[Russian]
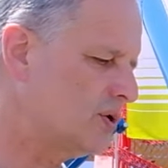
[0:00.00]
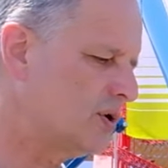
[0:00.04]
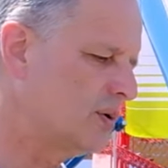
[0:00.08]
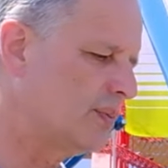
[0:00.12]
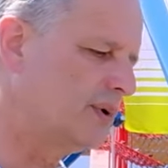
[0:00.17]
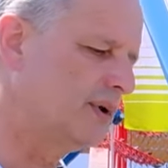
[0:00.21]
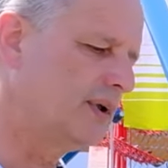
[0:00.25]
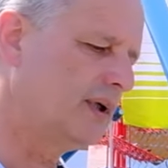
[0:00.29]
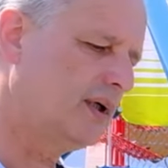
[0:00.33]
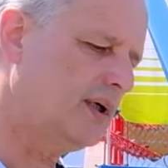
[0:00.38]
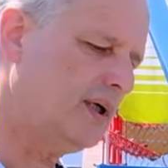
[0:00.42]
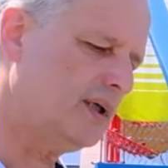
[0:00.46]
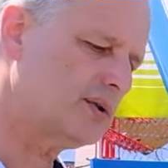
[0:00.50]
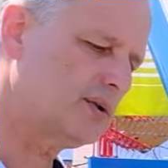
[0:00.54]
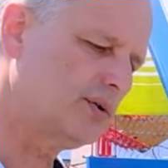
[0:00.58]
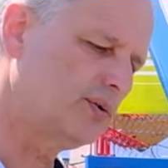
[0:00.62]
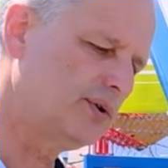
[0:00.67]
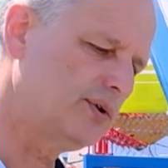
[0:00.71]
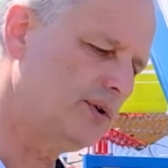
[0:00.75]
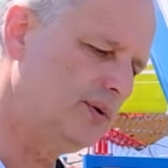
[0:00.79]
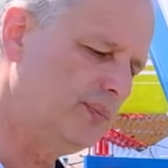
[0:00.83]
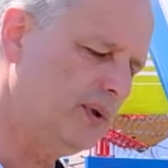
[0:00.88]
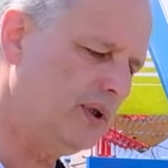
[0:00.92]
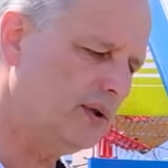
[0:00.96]
чтобы на
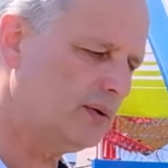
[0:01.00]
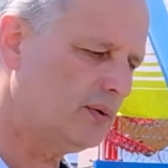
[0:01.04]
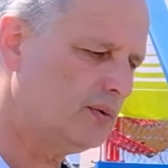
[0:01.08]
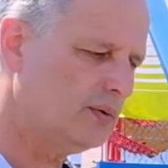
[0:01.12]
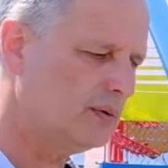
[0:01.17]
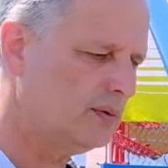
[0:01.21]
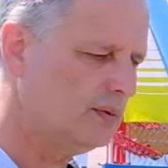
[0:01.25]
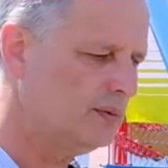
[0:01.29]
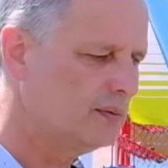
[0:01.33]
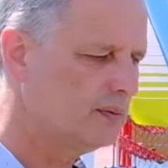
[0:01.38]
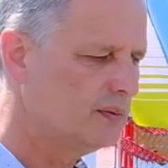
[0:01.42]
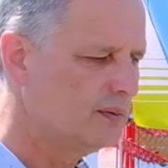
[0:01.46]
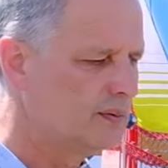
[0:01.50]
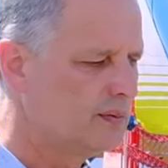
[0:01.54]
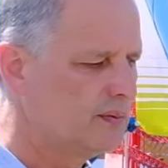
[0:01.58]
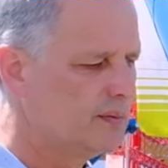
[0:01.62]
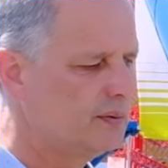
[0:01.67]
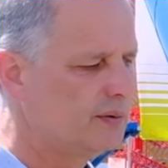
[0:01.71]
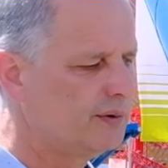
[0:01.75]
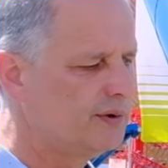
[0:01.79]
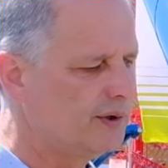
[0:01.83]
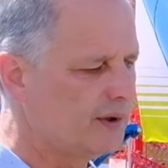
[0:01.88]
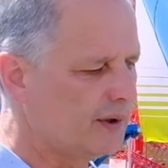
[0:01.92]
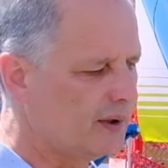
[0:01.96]
каждую семянку
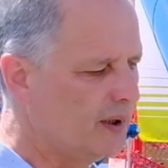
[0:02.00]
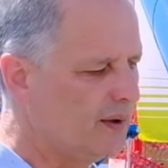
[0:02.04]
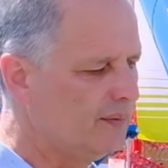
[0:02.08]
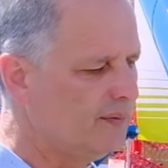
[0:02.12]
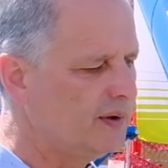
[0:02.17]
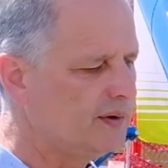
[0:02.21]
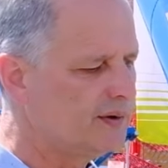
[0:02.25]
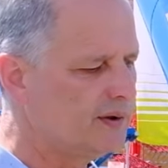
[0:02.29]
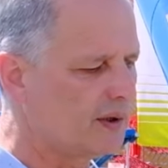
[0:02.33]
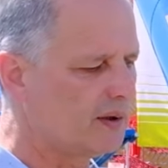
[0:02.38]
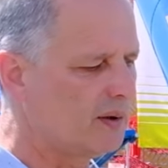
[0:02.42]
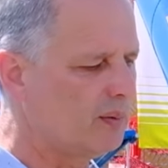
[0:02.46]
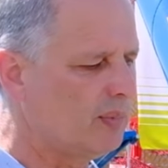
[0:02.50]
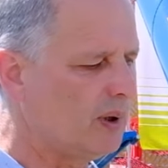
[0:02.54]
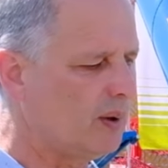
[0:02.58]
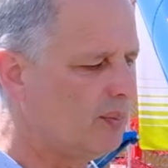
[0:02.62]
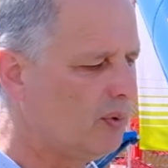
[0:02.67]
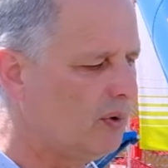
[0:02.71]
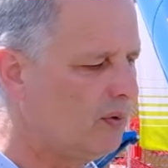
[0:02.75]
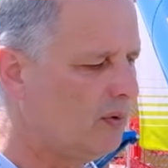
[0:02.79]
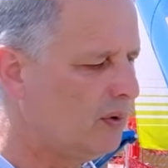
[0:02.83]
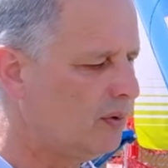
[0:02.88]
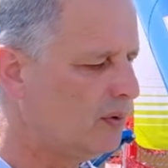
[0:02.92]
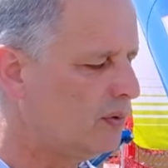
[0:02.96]
зерновых,
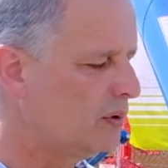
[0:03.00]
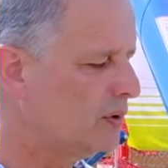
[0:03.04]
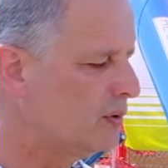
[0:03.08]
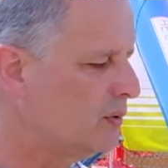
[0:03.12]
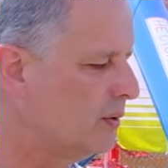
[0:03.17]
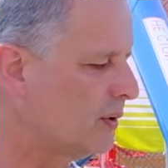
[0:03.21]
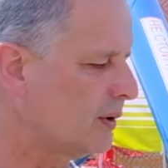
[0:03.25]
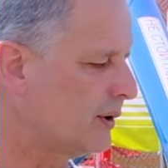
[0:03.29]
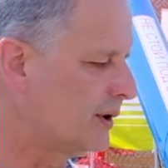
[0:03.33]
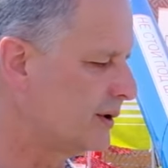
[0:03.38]
зернобобовых культур